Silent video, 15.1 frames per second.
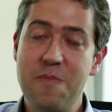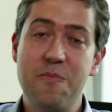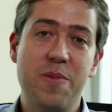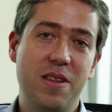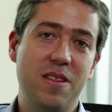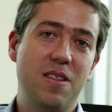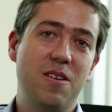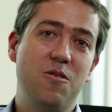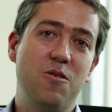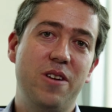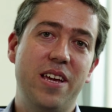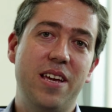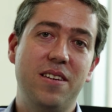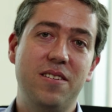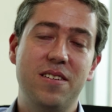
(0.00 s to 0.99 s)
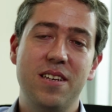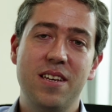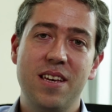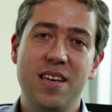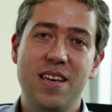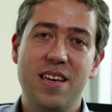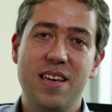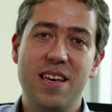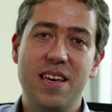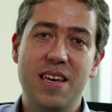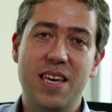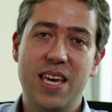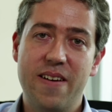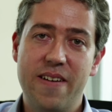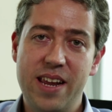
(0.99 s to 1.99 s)
emprendedores
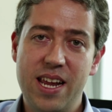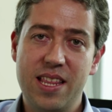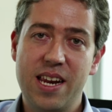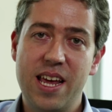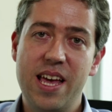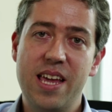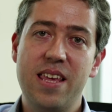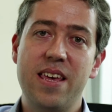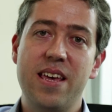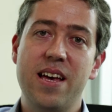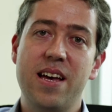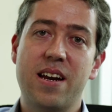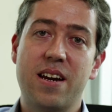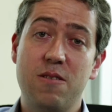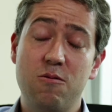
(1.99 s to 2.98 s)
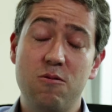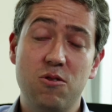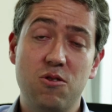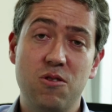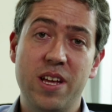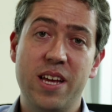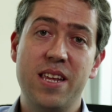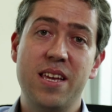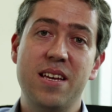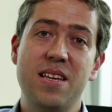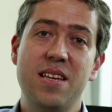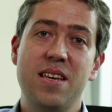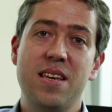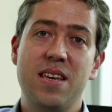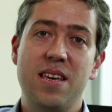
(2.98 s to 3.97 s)
que van a traer ideas revolucionarias
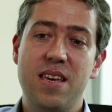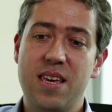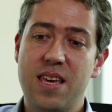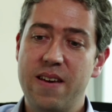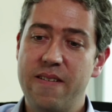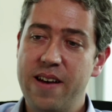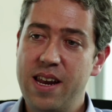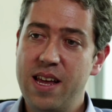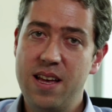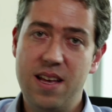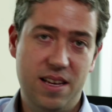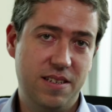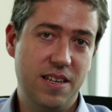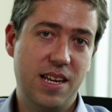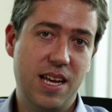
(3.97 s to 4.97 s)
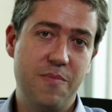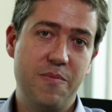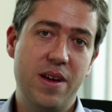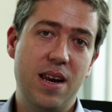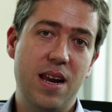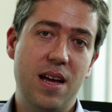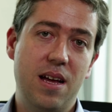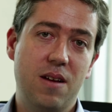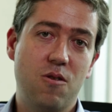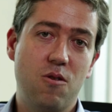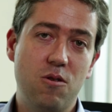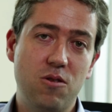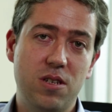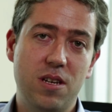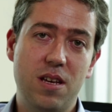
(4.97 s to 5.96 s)
y que van a hacer cambiar las
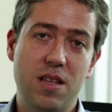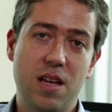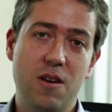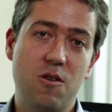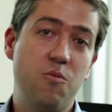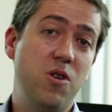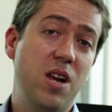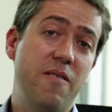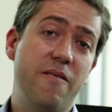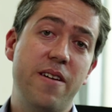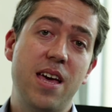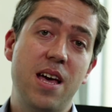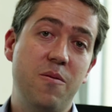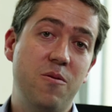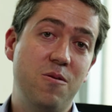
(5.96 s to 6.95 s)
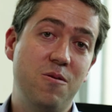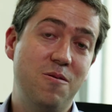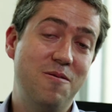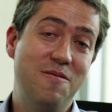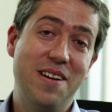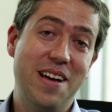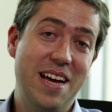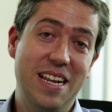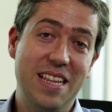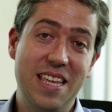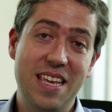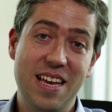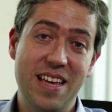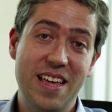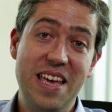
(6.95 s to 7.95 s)
cosas a como las veíamos el
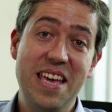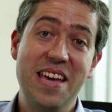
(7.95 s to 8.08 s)
día de